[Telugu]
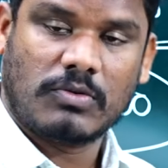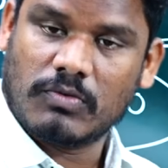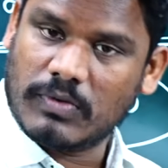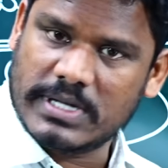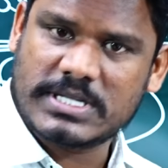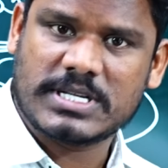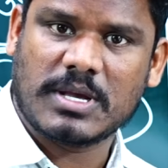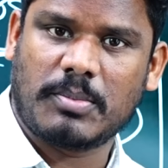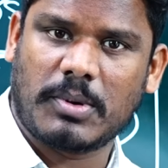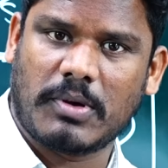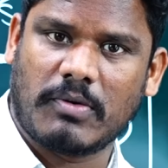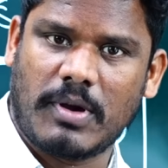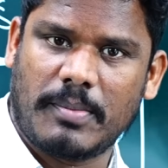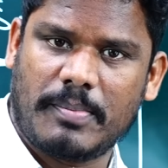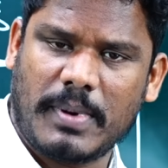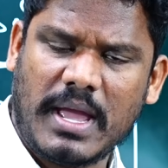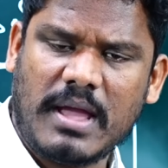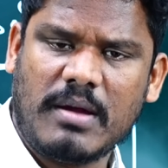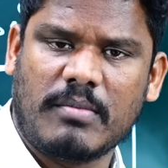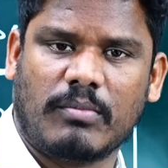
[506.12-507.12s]
వైసీపీ
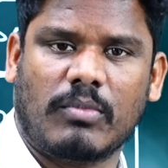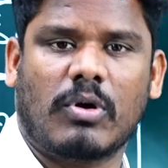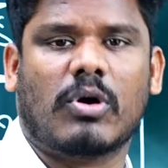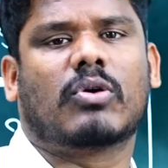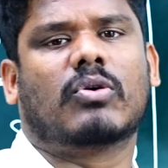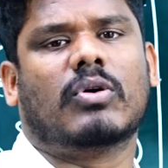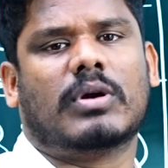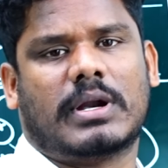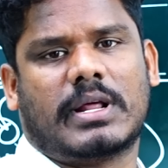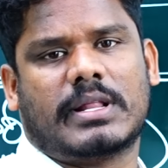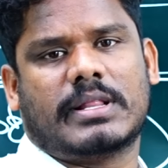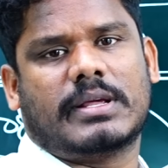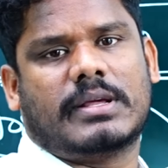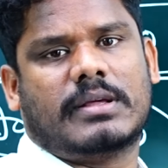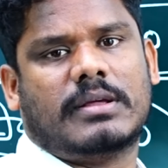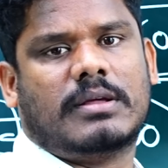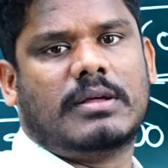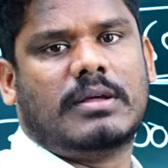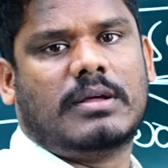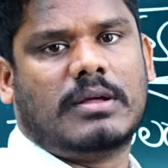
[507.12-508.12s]
వైపే మొగ్గు ఉంటుంది
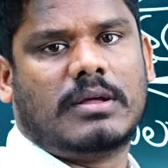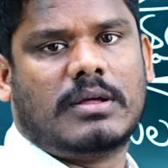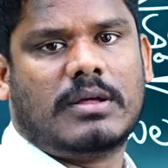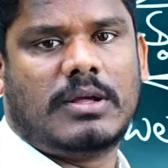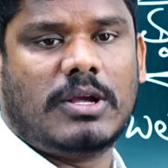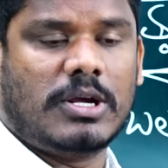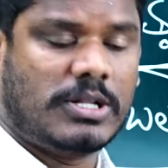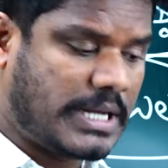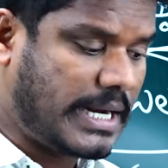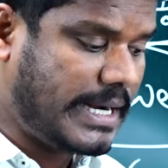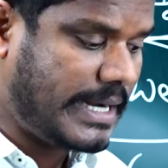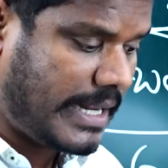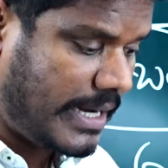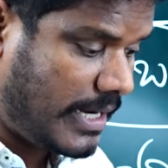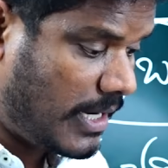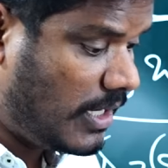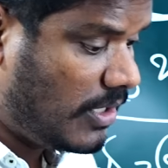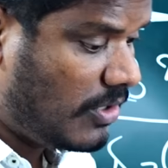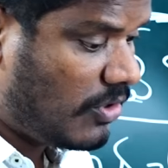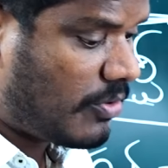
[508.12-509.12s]
ఎందుకంటే
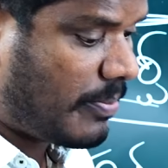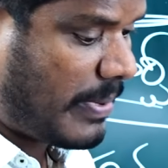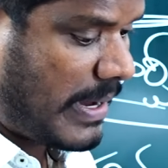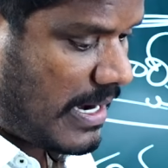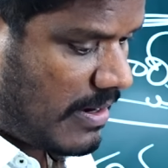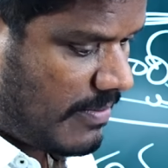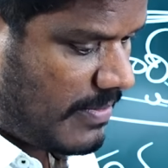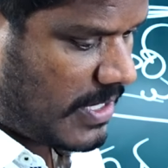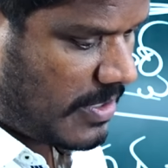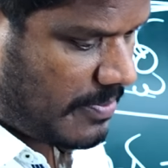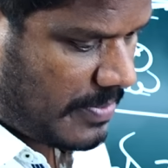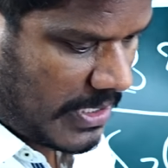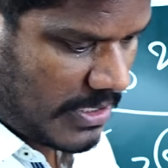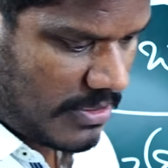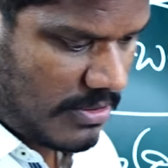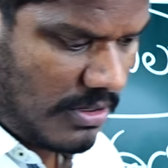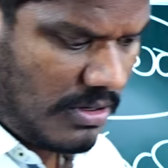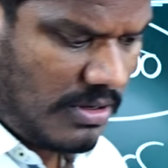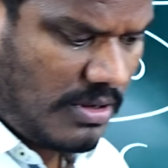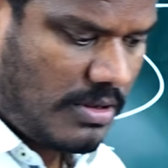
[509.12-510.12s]
నెల్లూరు పార్లమెంట్
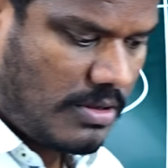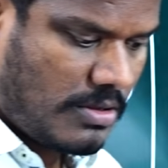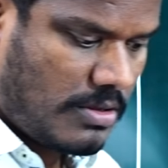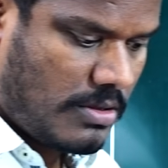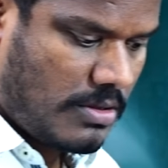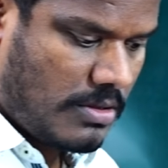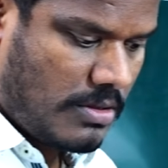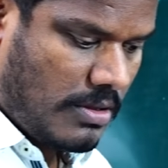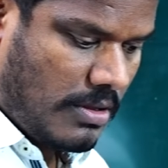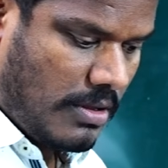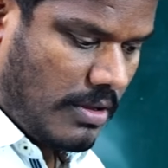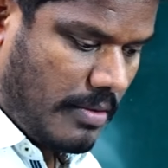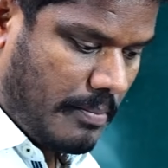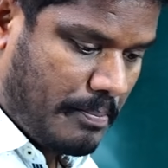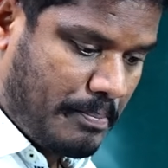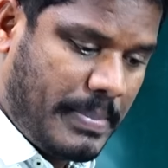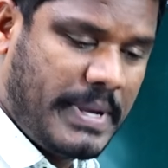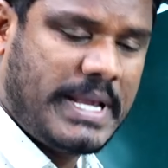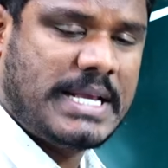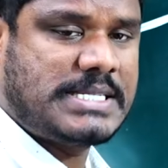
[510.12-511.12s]
పరిధిలో
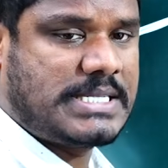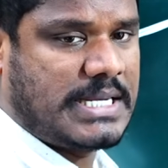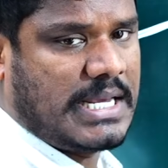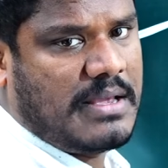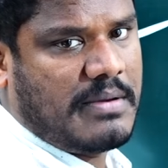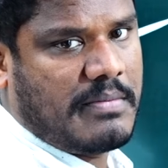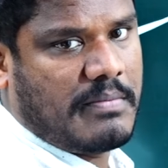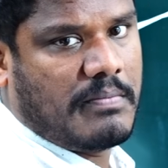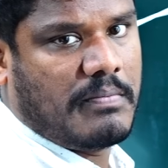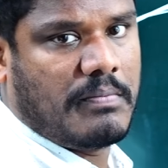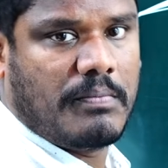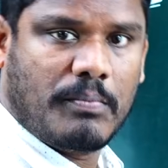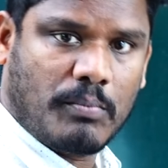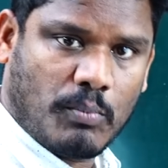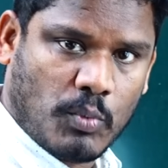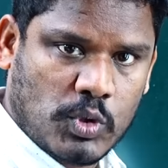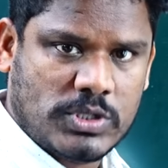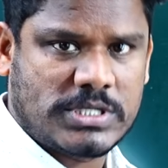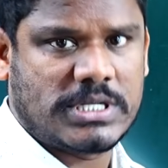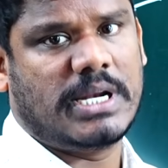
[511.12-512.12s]
బీసీ
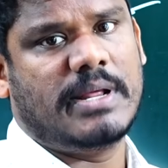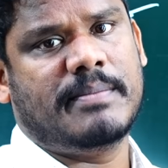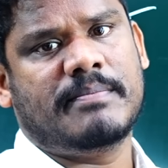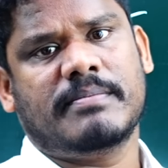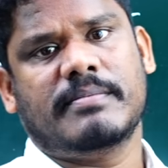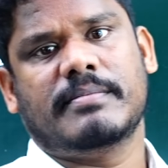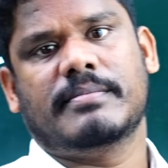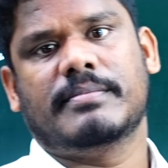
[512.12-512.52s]
ముస్లిం